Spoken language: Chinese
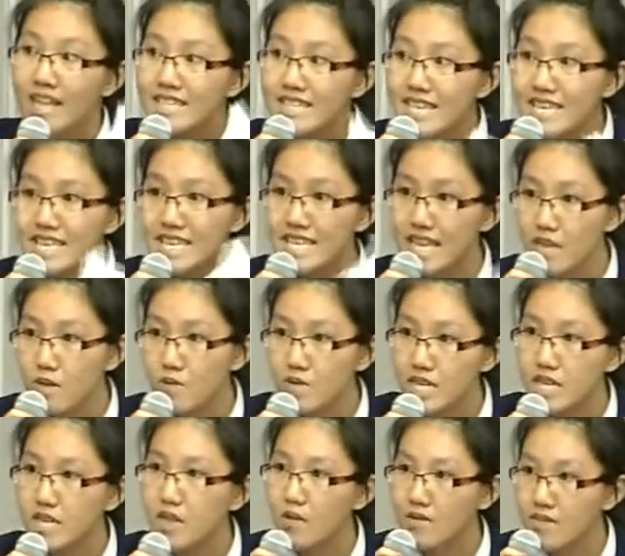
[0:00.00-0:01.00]
这些东
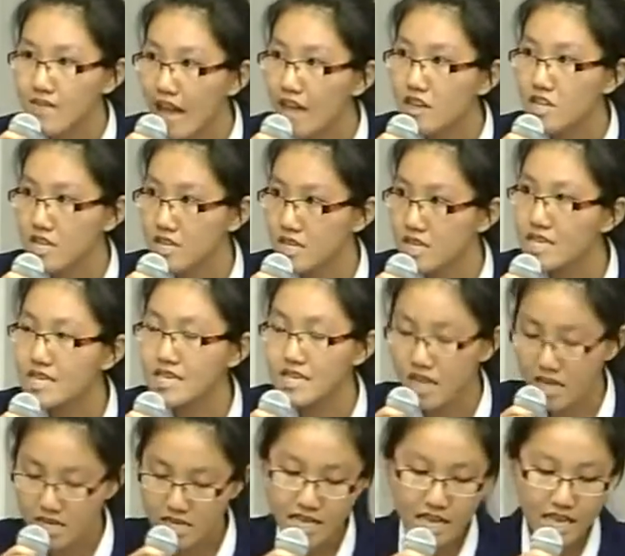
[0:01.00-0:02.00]
西都当成是
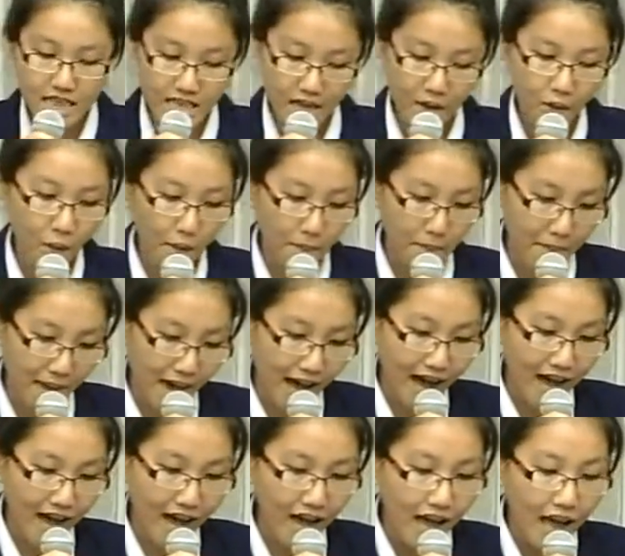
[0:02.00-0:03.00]
城市的灵魂
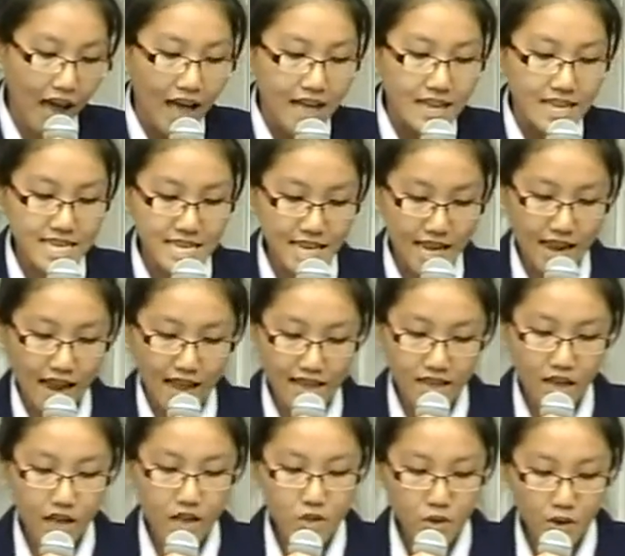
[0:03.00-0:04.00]
吗？显然
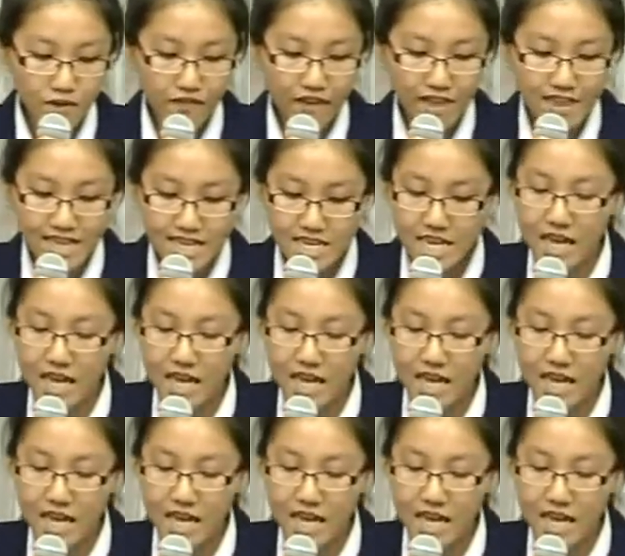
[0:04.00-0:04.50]
的，对方